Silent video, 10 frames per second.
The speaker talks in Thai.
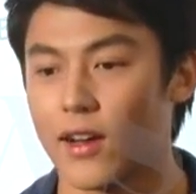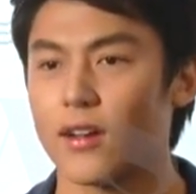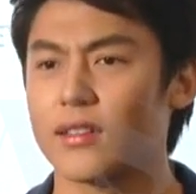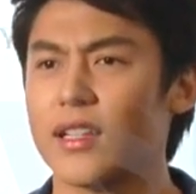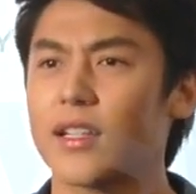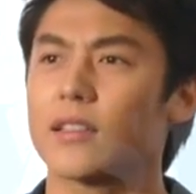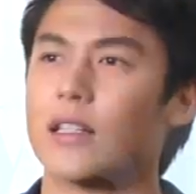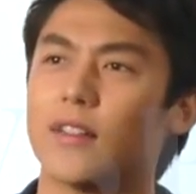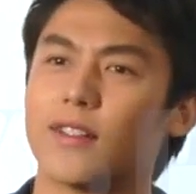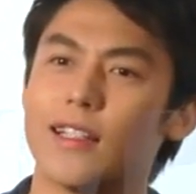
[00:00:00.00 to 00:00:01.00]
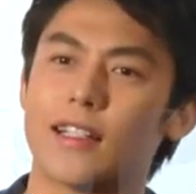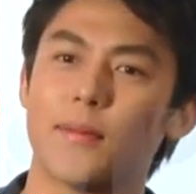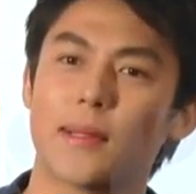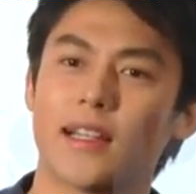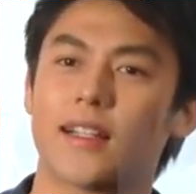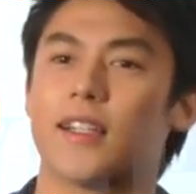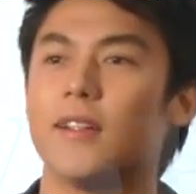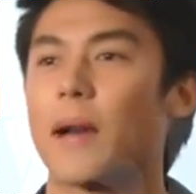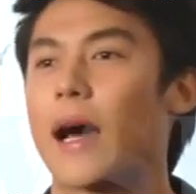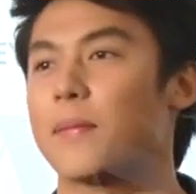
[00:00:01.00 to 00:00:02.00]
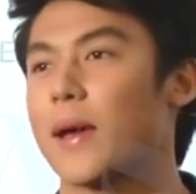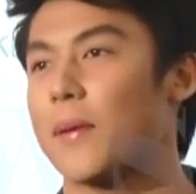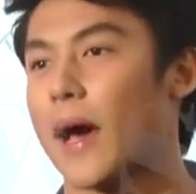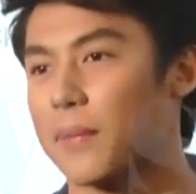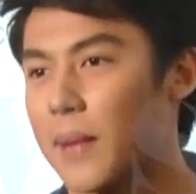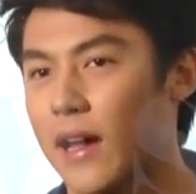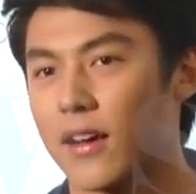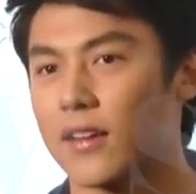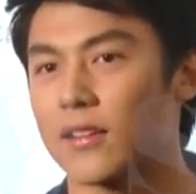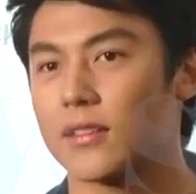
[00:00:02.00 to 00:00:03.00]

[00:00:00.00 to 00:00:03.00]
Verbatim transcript: ก็นึกถึงเรื่องที่มันเกิดขึ้นผ่านไปผ่านมาก็